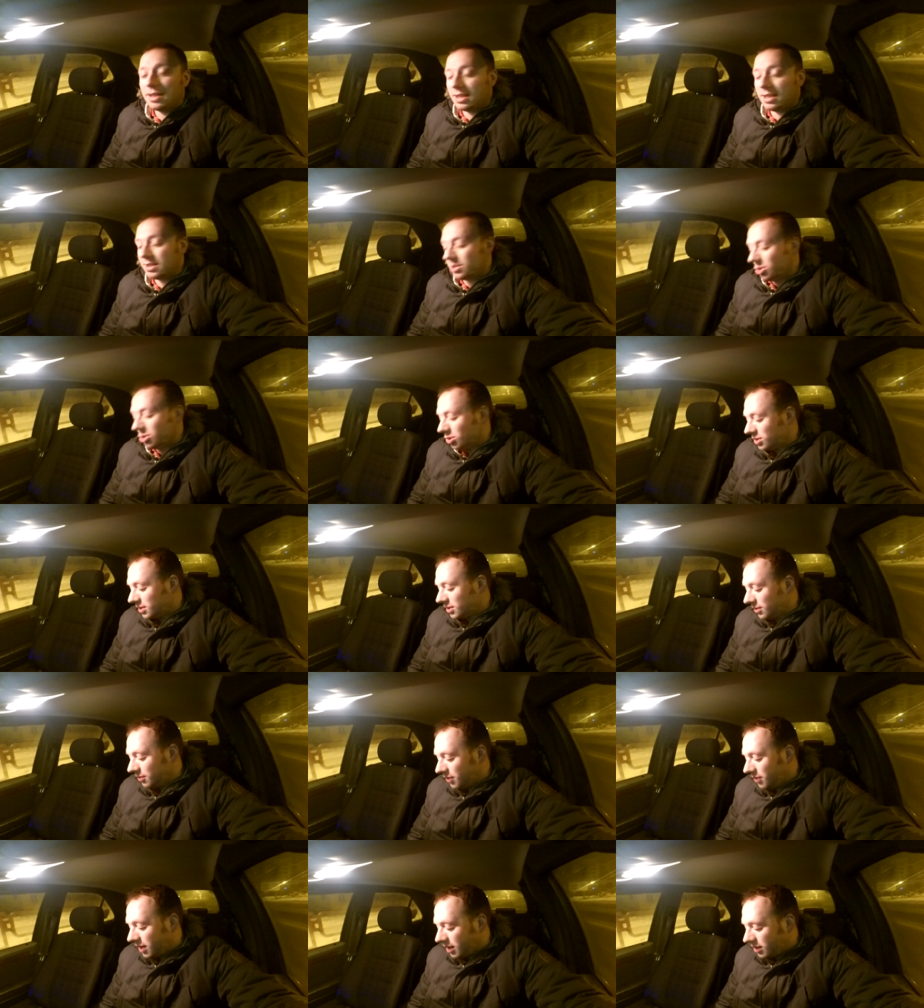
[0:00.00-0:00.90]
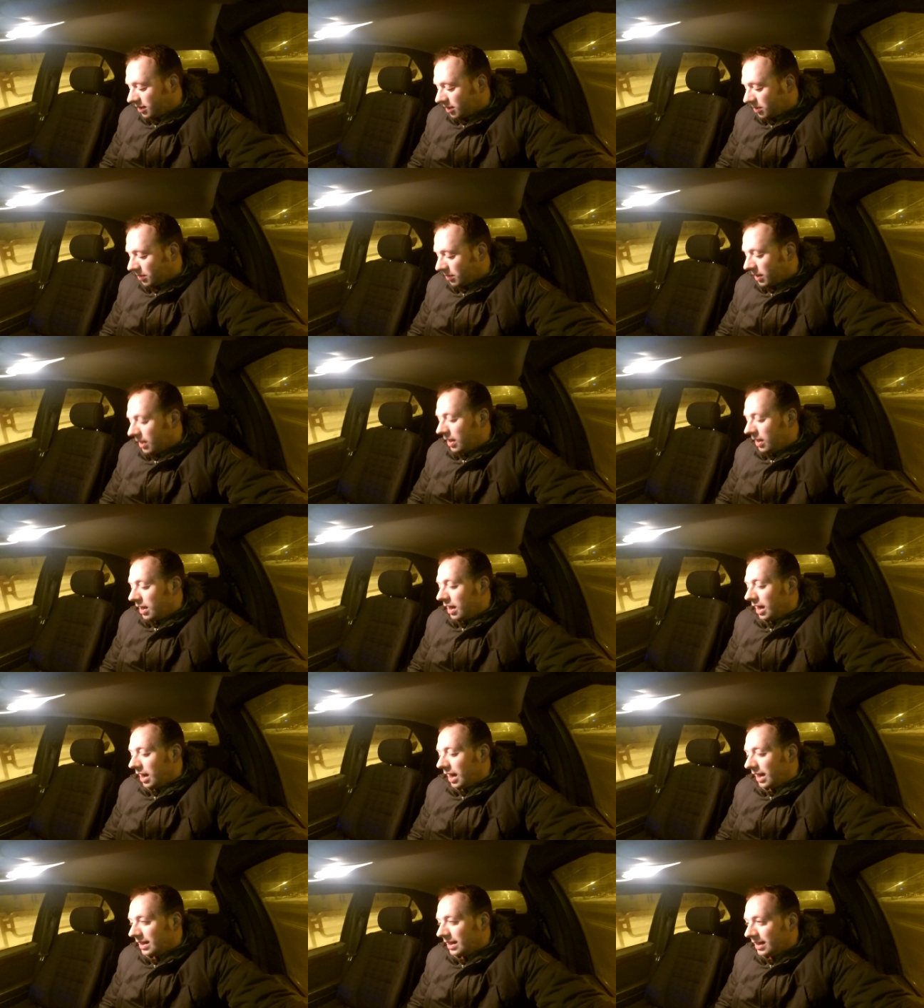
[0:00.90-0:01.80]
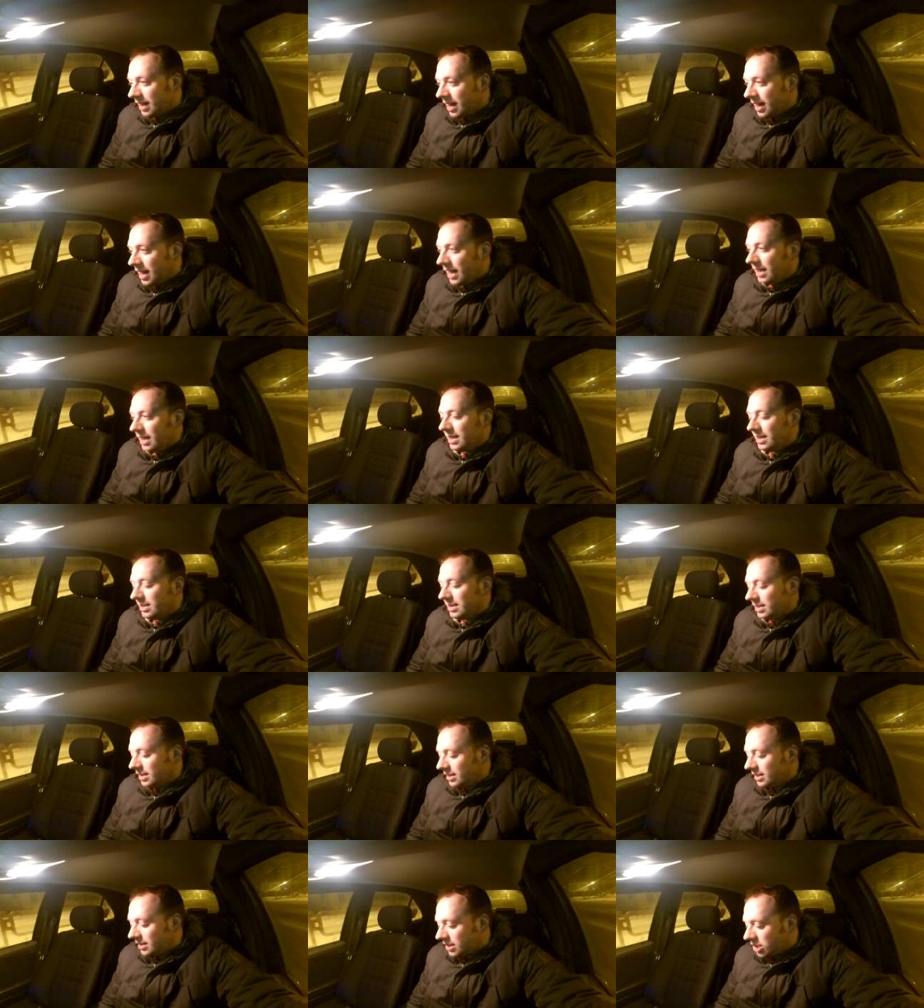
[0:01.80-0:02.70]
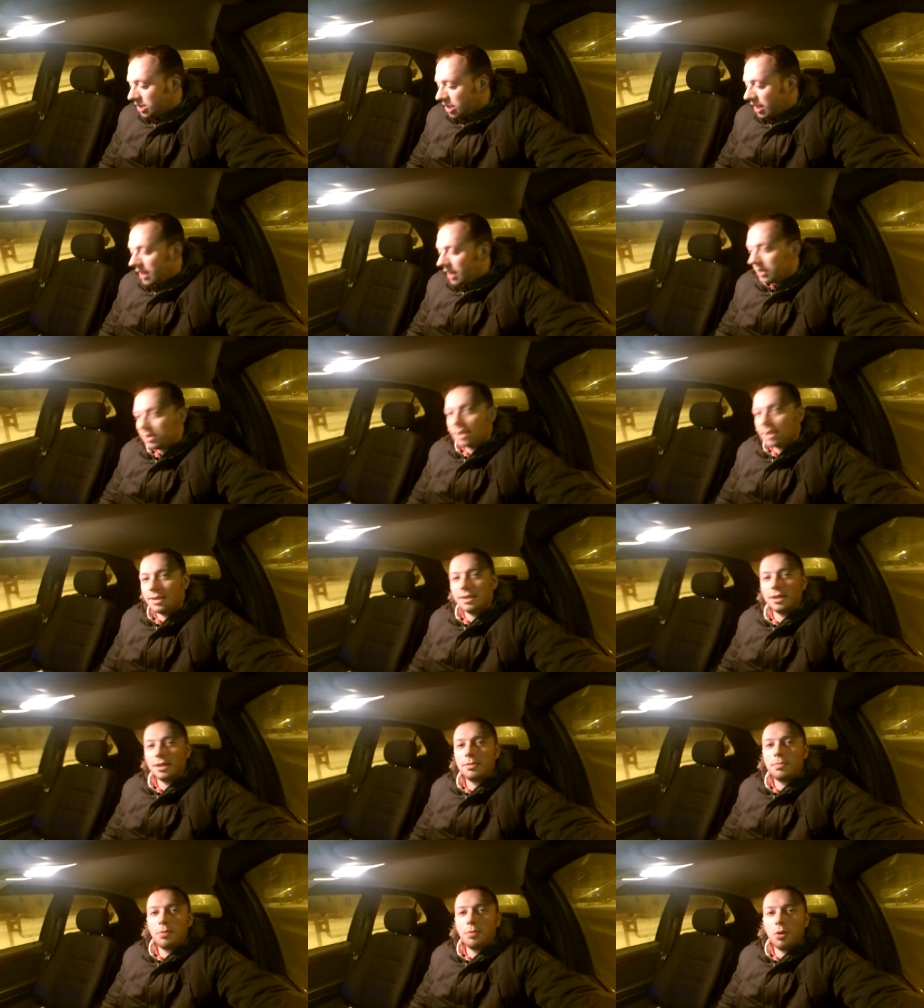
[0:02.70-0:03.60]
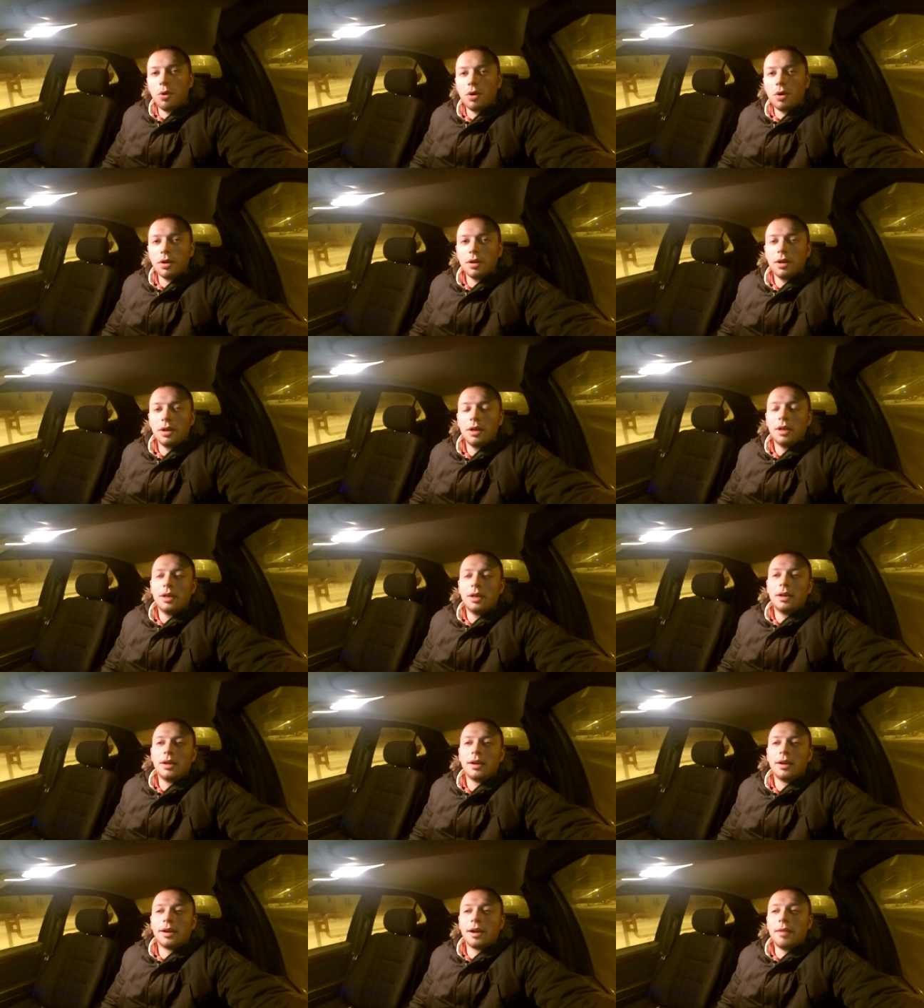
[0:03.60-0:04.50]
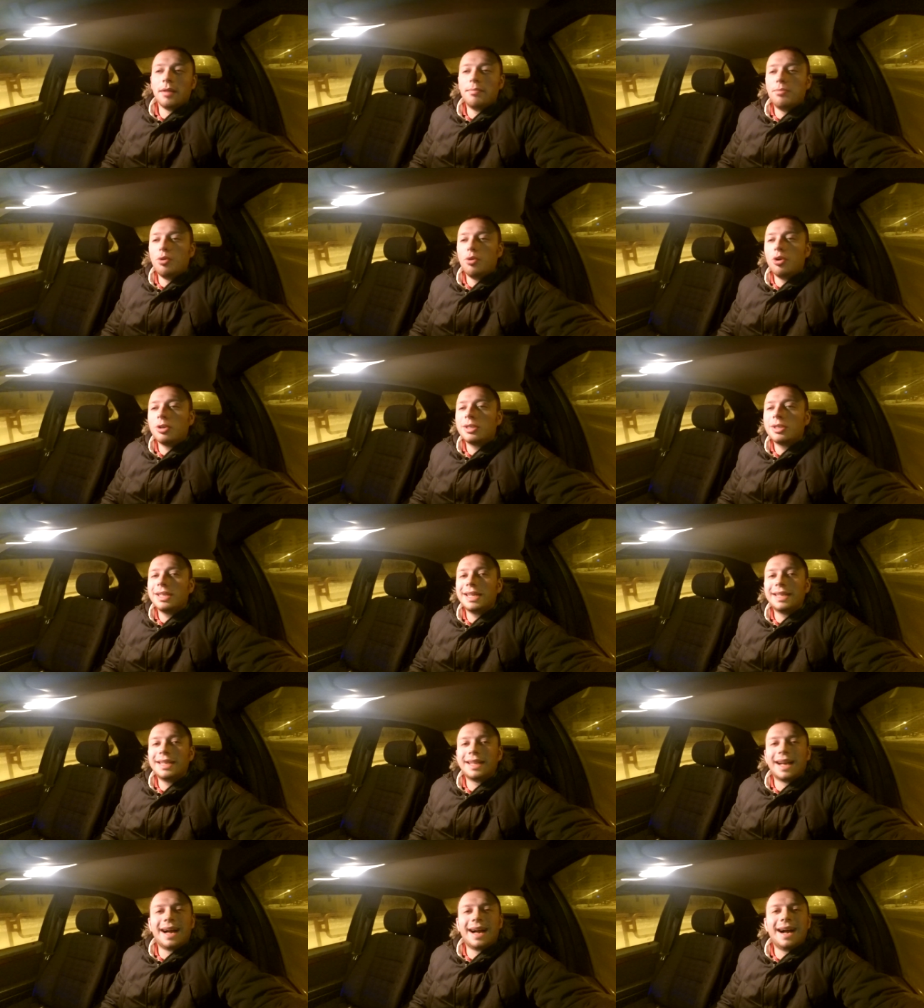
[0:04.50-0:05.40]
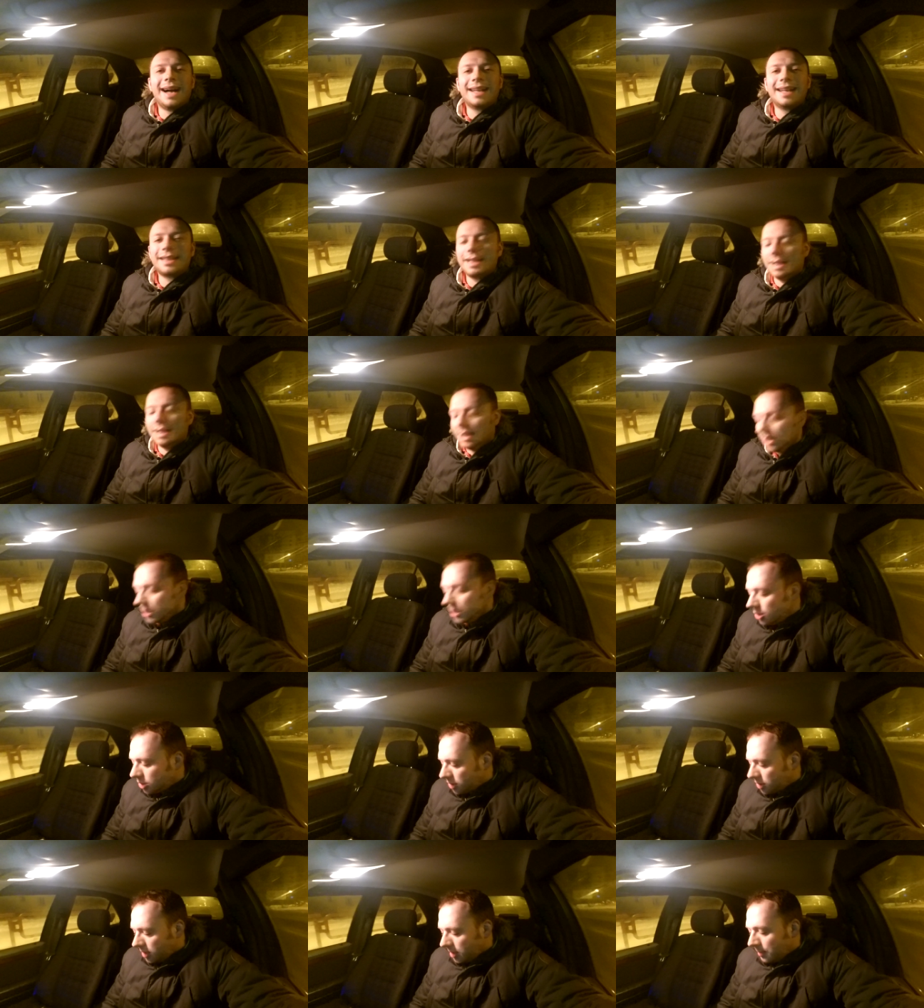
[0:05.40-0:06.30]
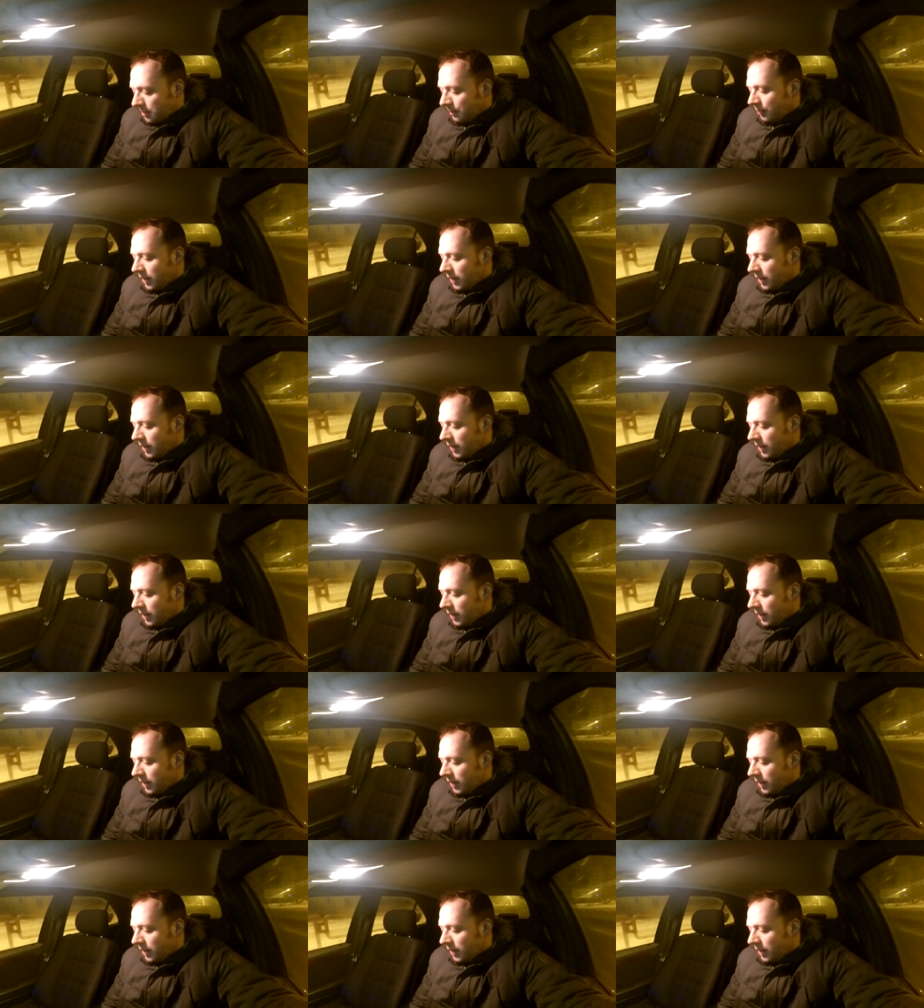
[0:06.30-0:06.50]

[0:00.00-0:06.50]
остается фактом. Она и сейчас до сих пор работает отлично.